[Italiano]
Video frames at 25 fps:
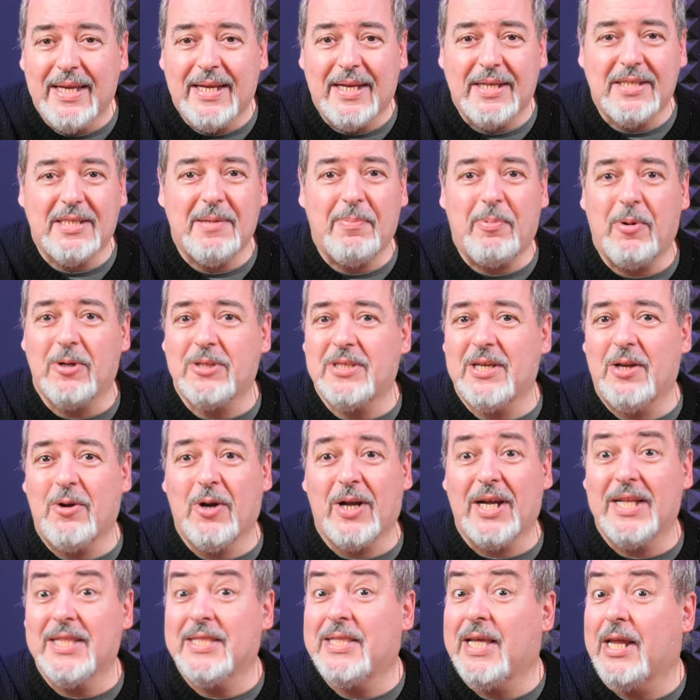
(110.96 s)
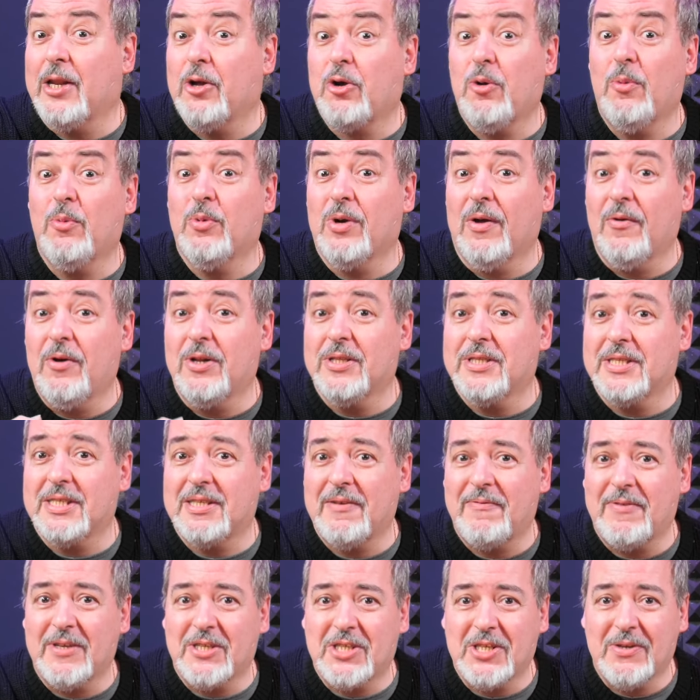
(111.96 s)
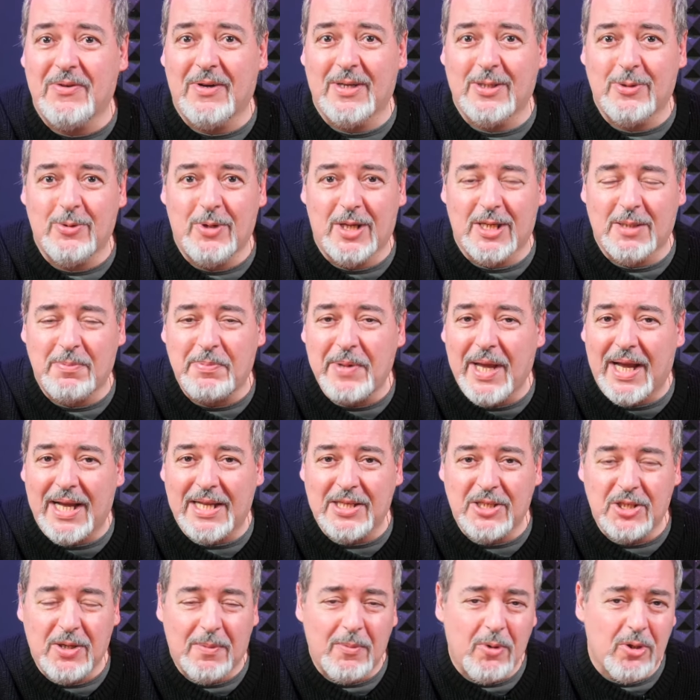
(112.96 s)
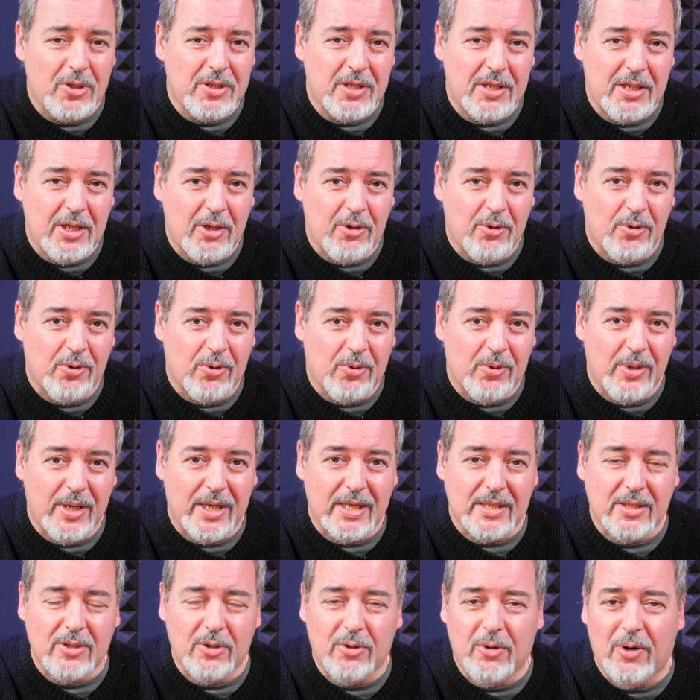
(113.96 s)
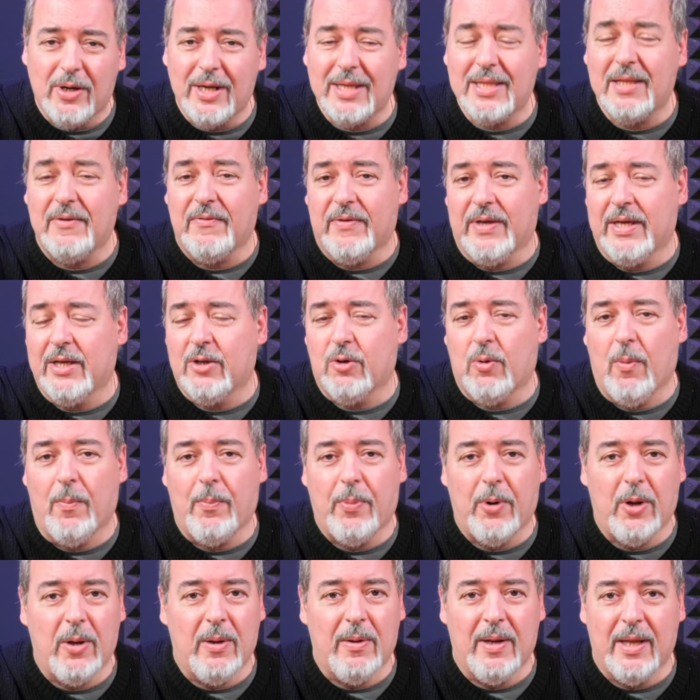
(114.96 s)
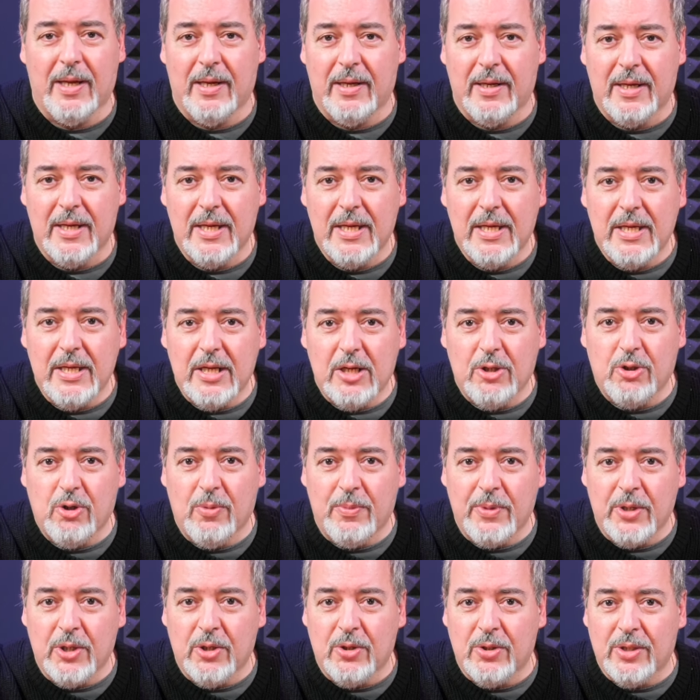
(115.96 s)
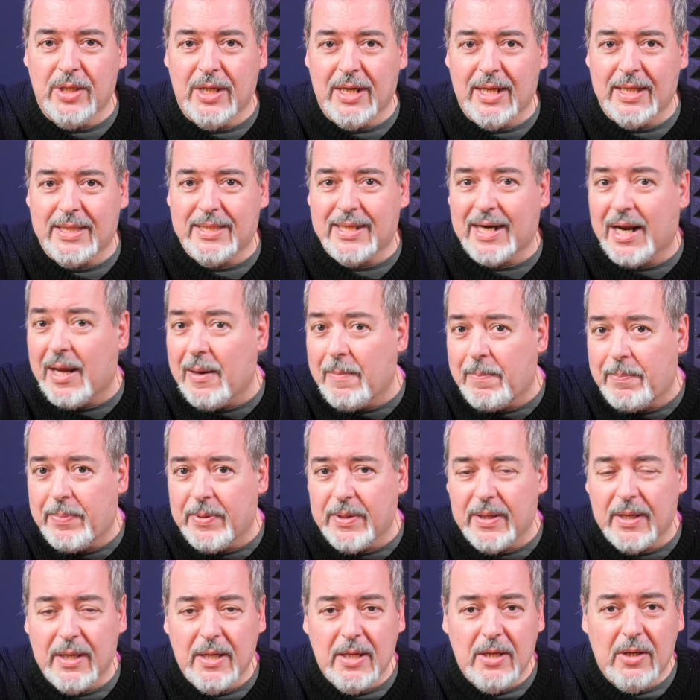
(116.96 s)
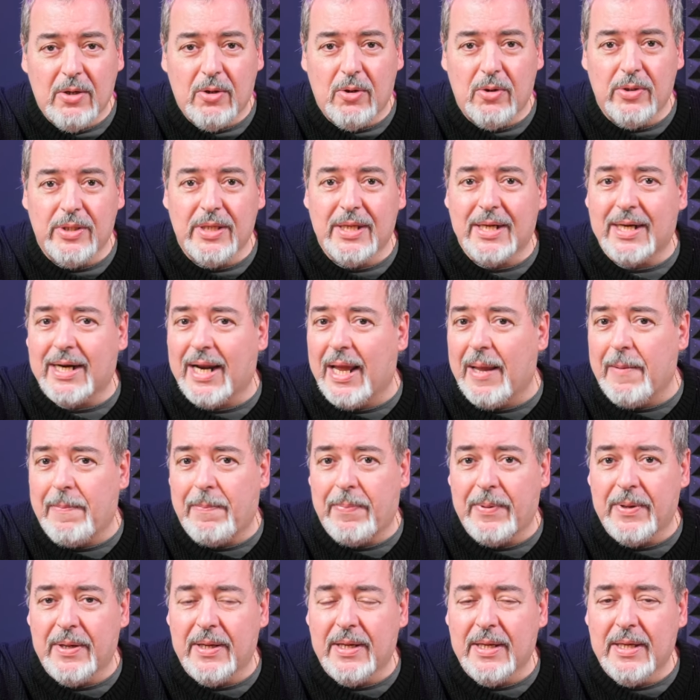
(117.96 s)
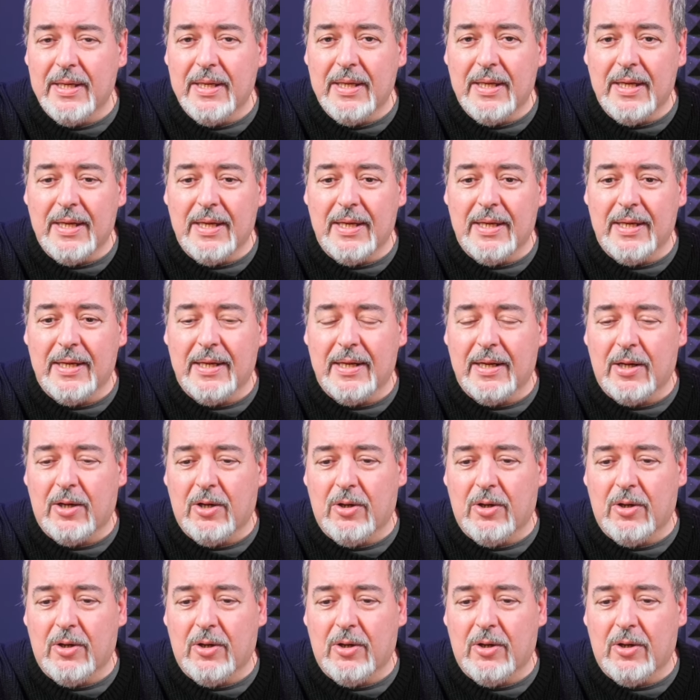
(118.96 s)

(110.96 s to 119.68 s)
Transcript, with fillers: che si possano cantare come una volta si faceva sulla spiaggia. Molti dicono questo, no? ed è vero, un po' il, il, dominio della trap o del rap, eh,